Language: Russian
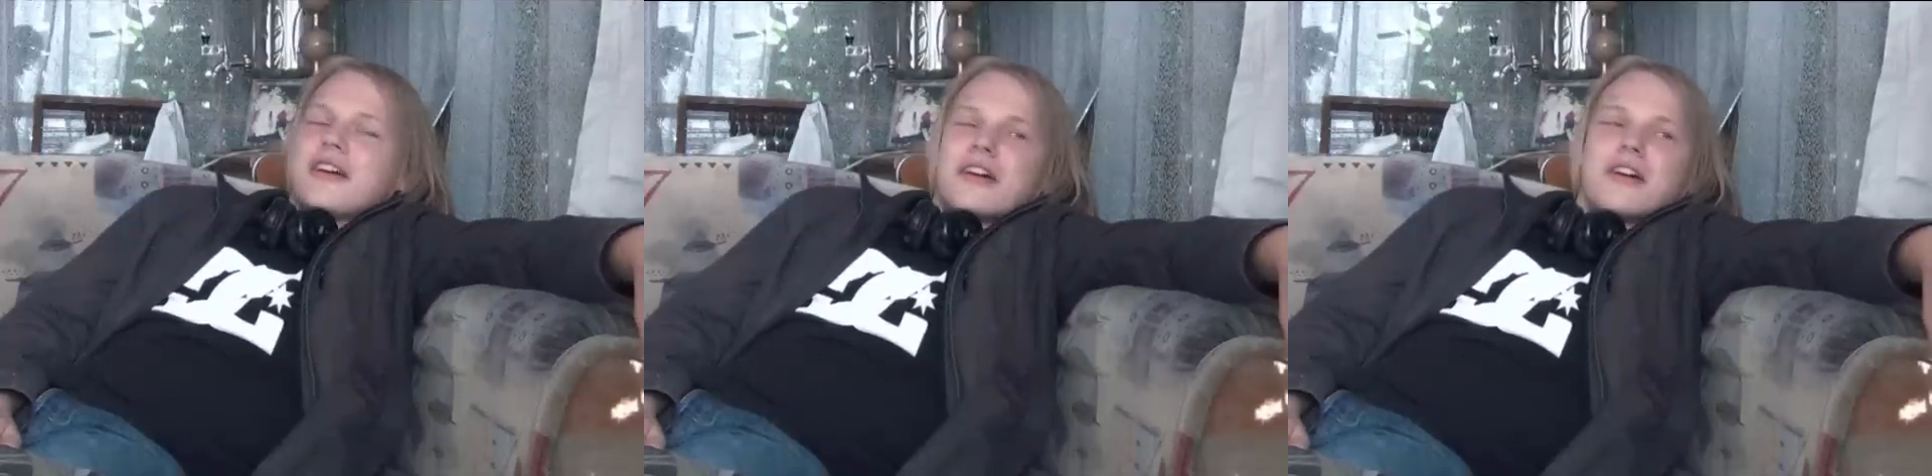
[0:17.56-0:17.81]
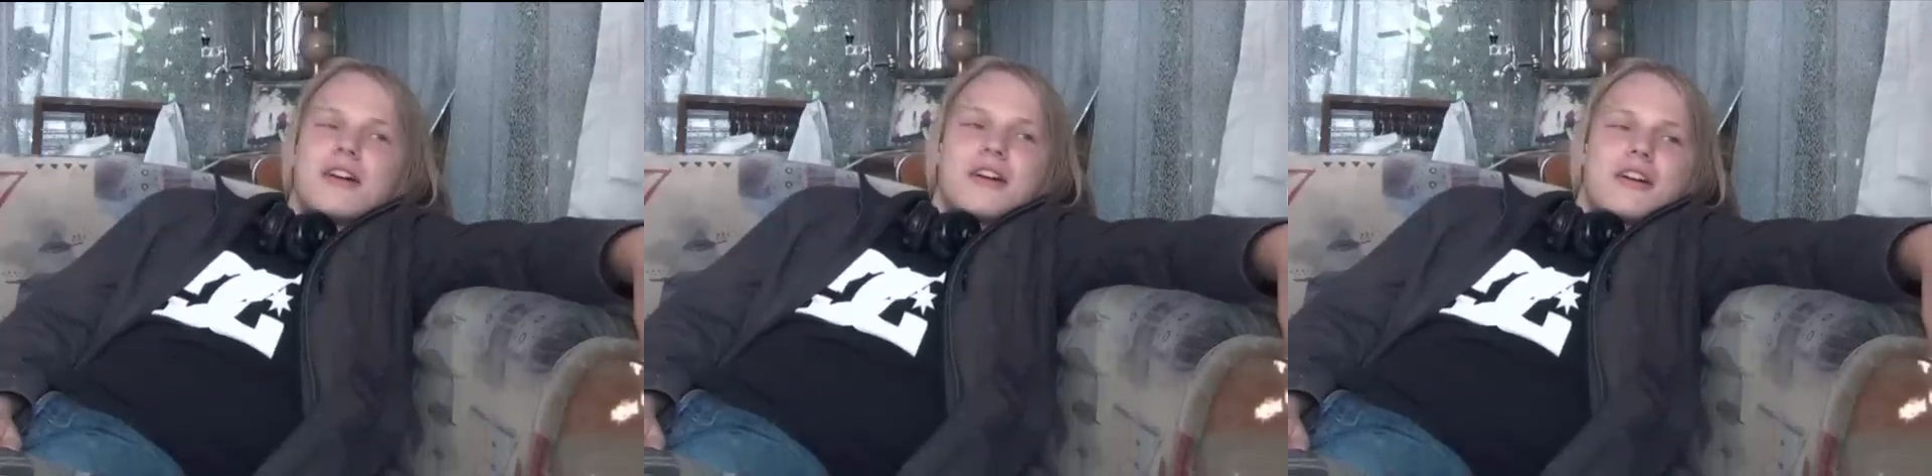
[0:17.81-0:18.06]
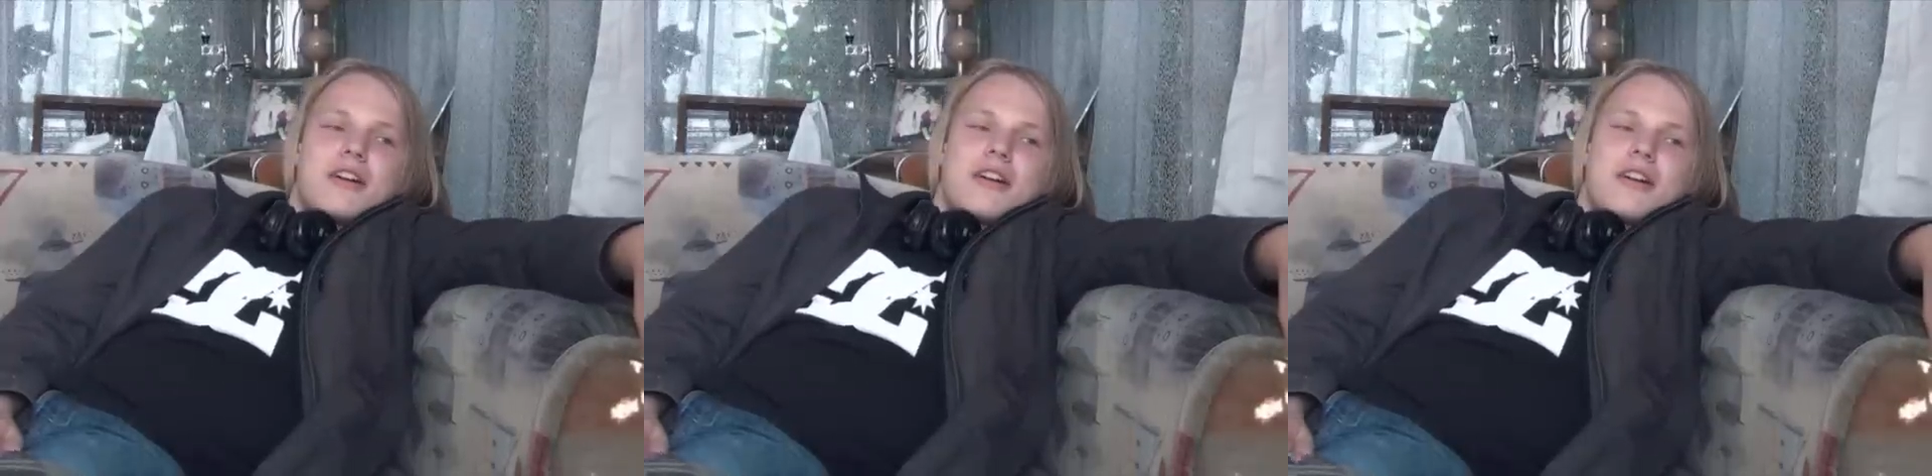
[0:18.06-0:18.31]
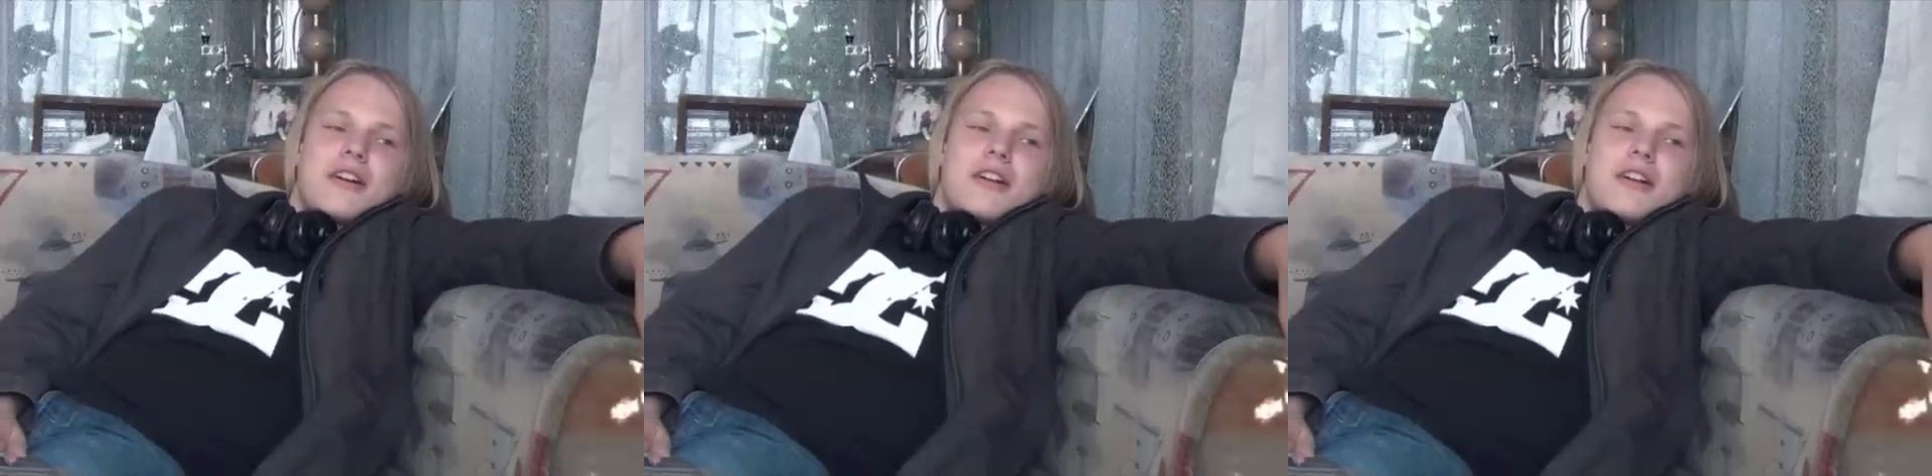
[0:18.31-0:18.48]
э,